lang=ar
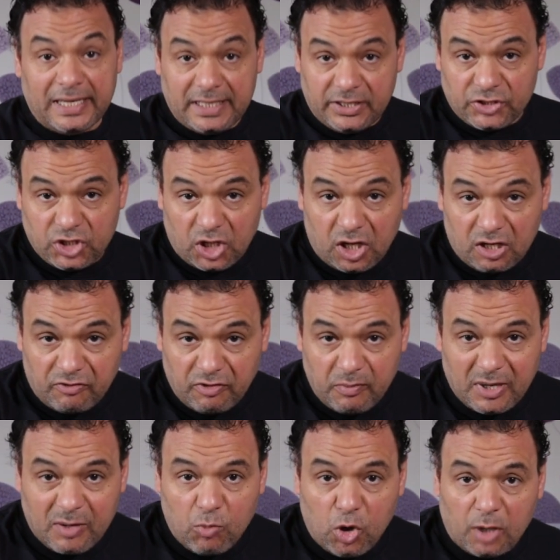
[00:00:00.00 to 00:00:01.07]
الجيتار في
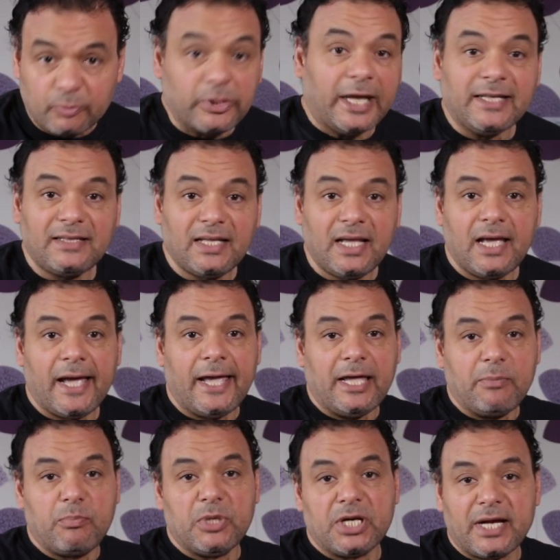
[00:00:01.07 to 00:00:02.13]
المجموعة بتاعتنا
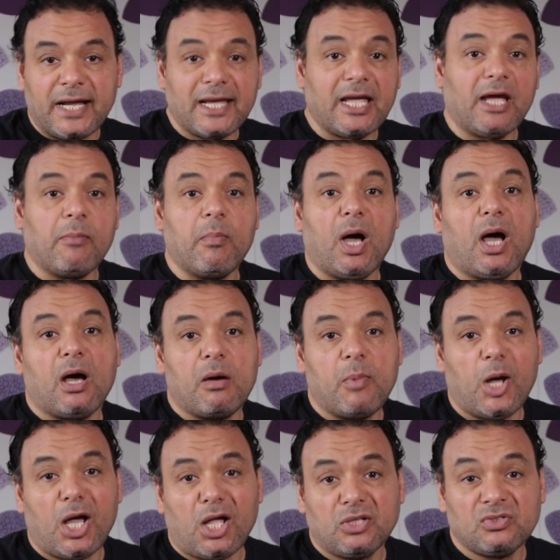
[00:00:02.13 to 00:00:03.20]
أحب نراجع مع
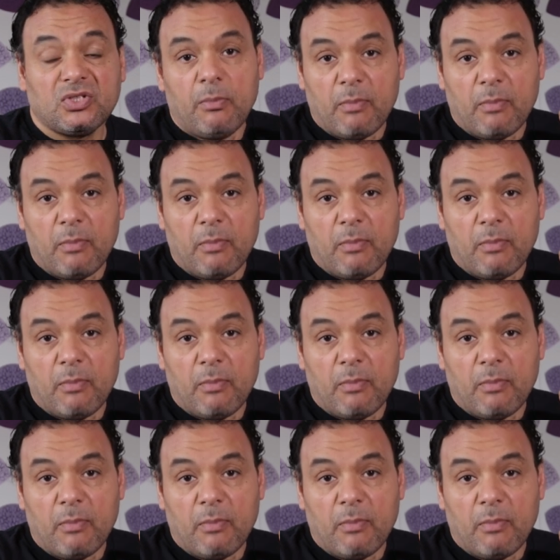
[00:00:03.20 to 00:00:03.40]
بعض